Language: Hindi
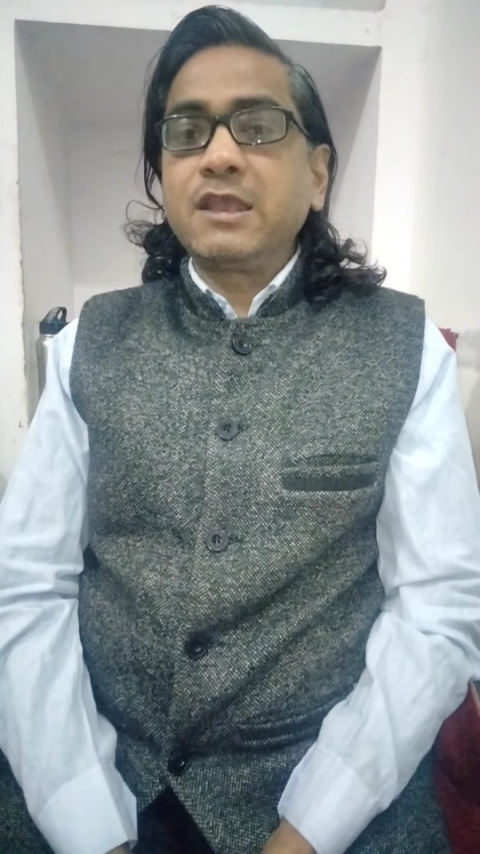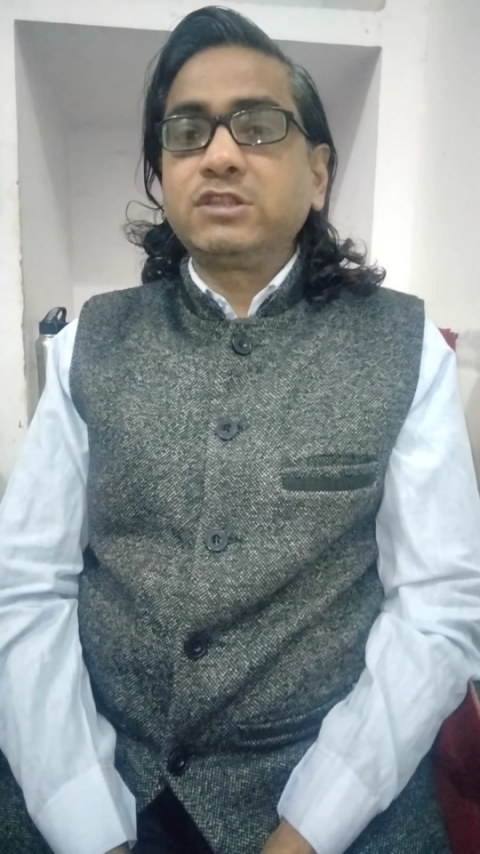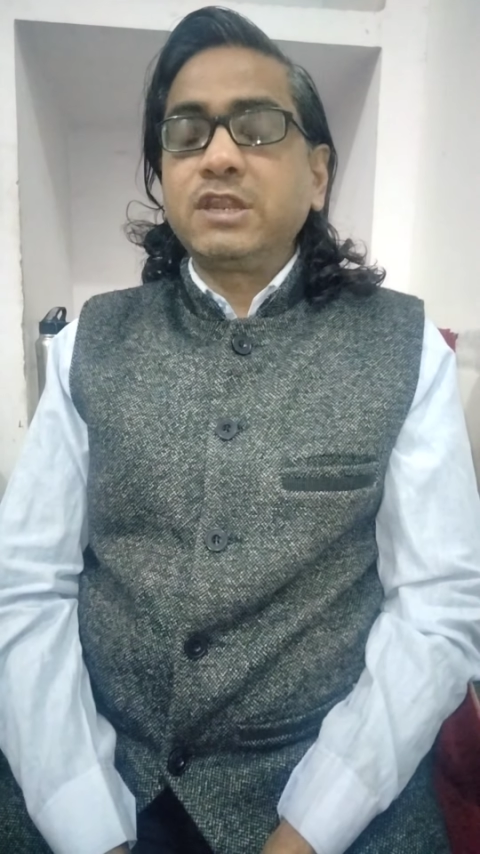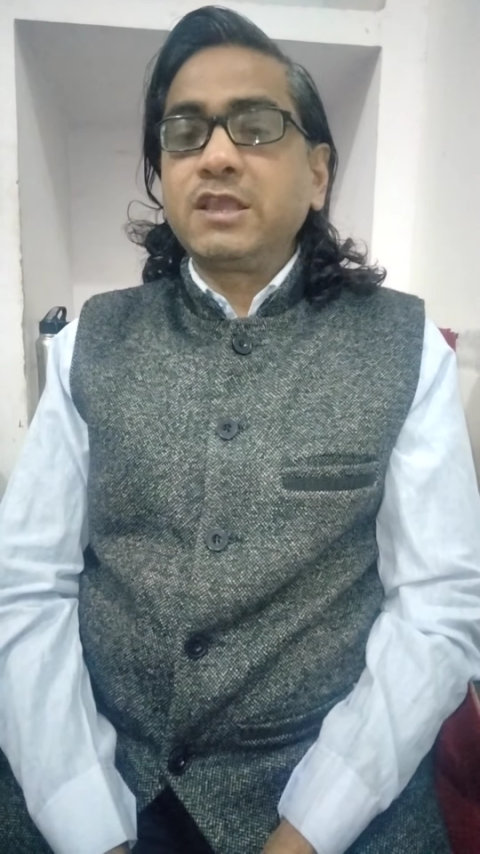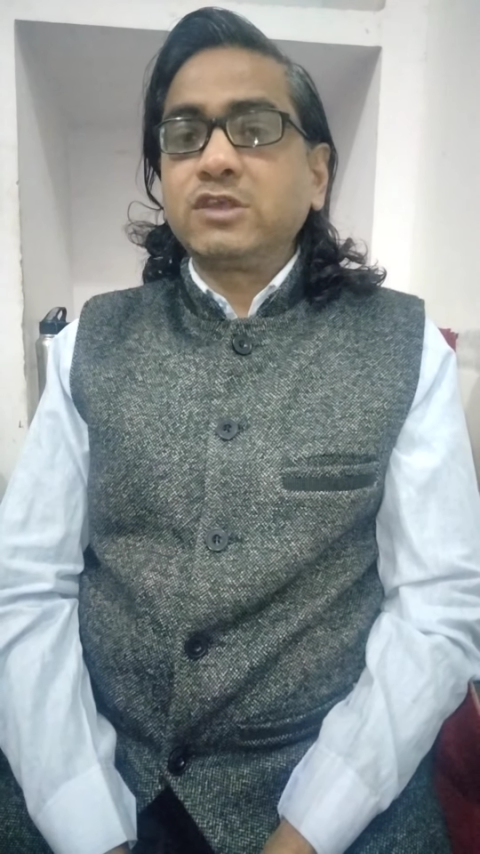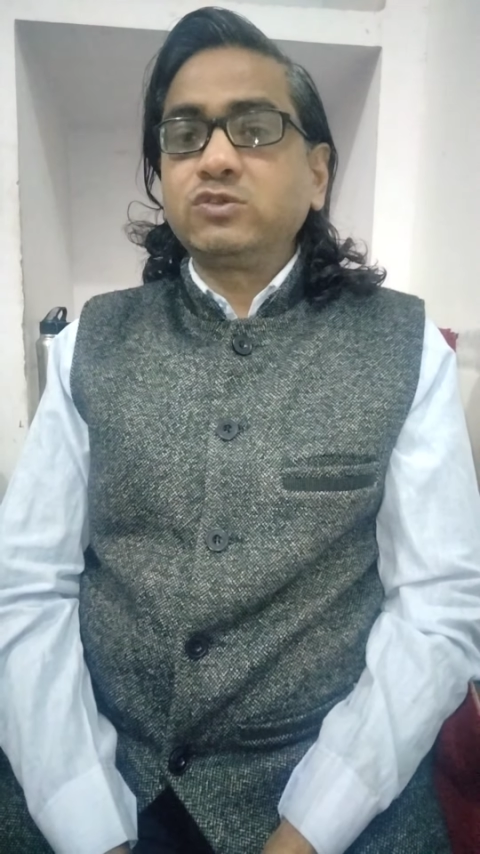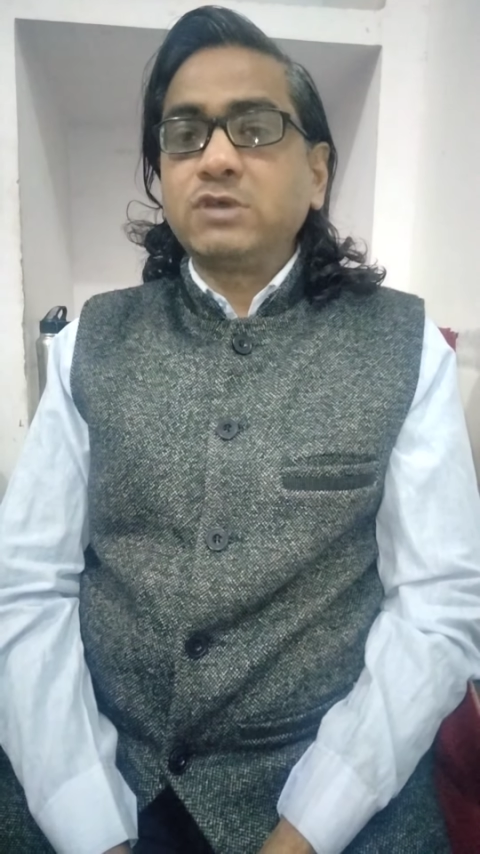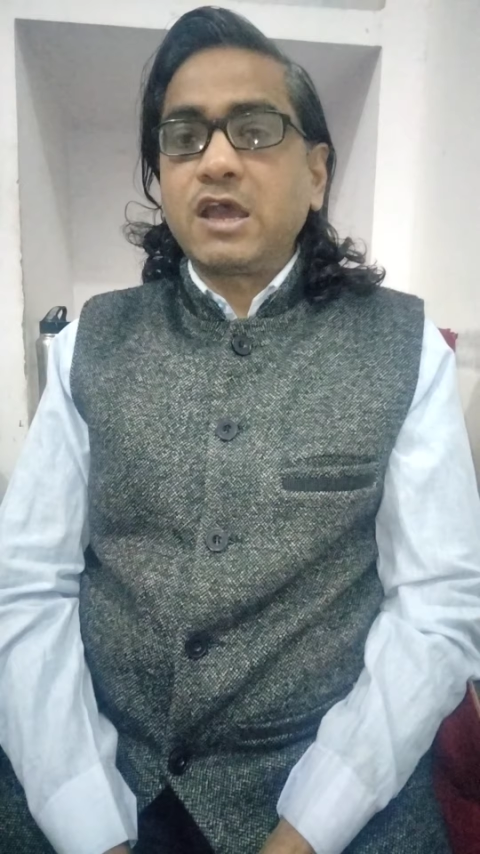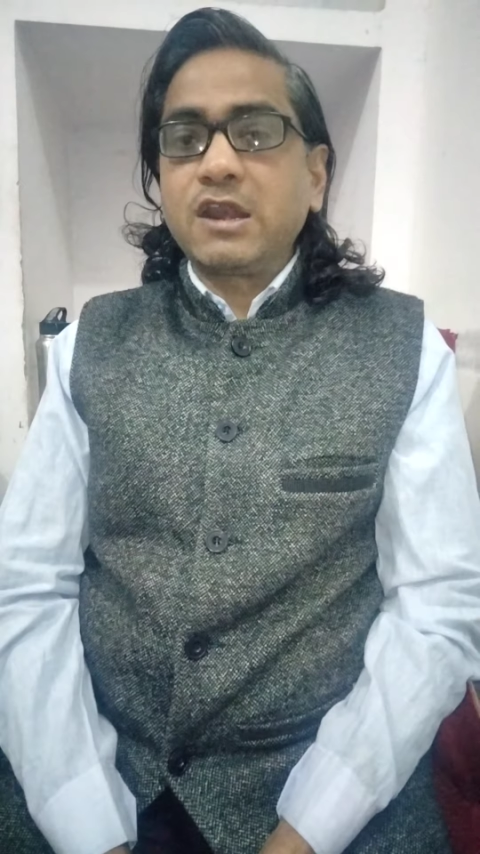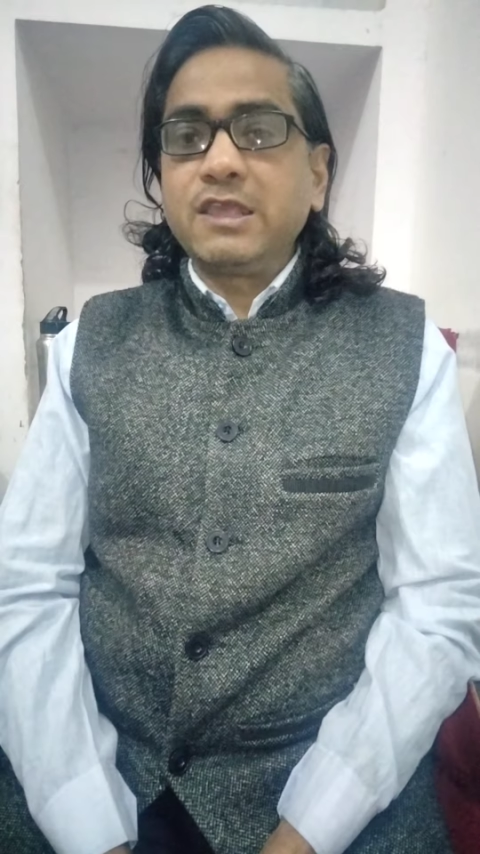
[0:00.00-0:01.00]
का तरीका
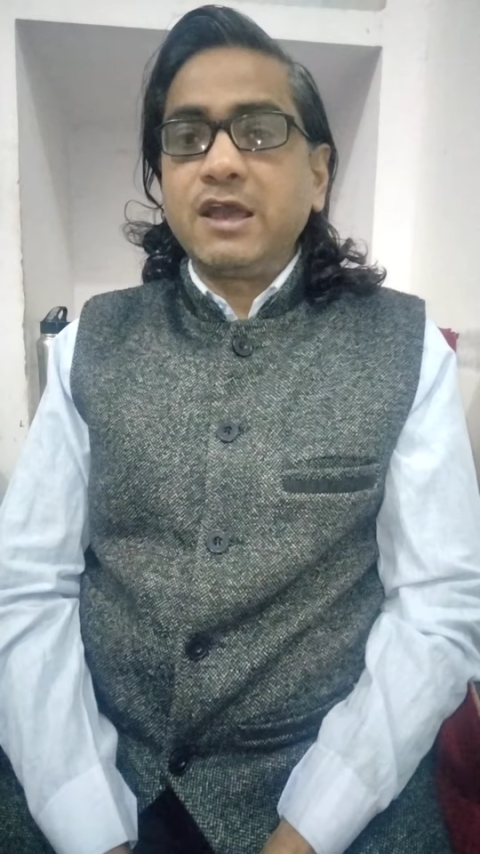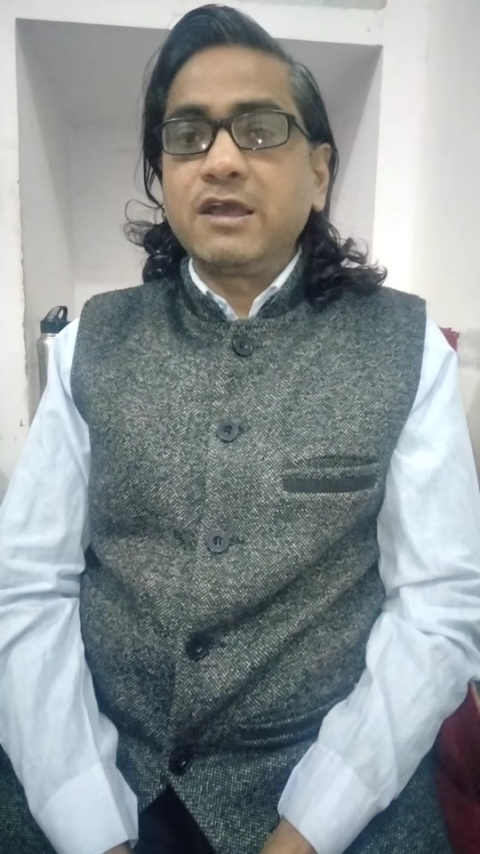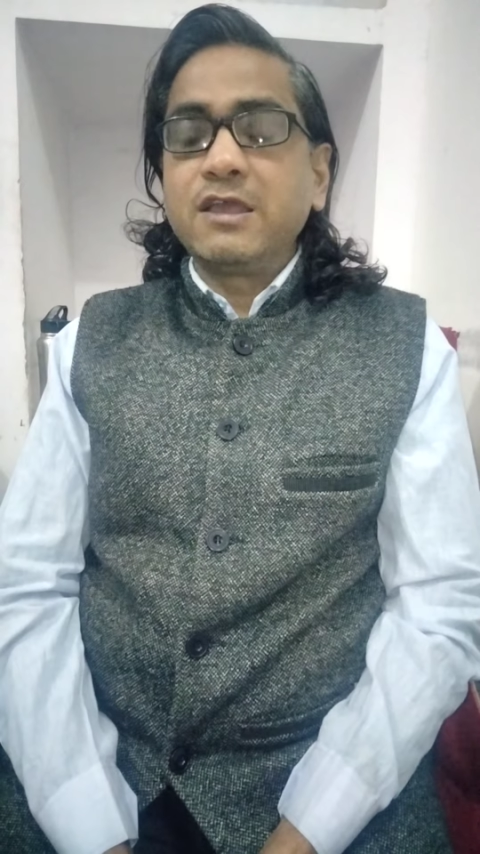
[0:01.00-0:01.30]
सुधार लिया